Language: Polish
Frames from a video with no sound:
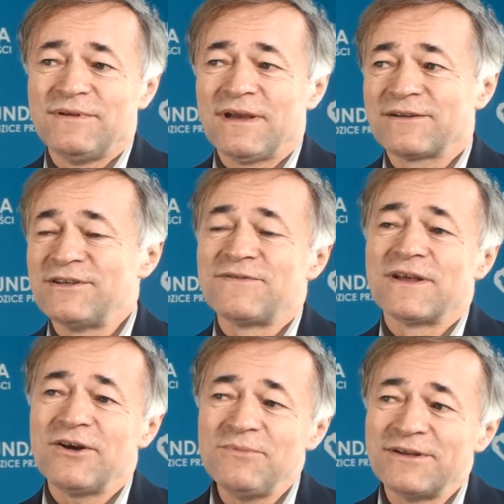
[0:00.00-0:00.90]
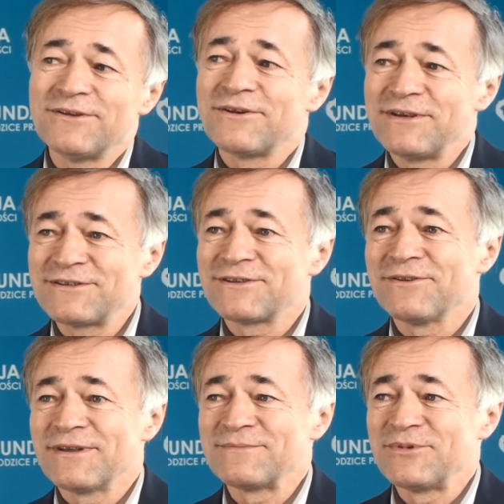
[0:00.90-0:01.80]
jak nieświadomie, no to jeszcze to
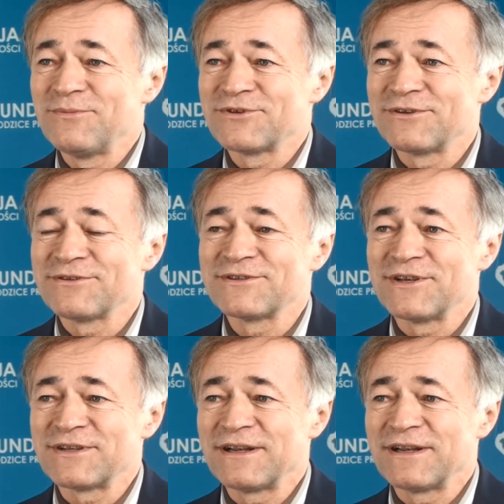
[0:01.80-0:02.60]
nas być może rozgrzesza,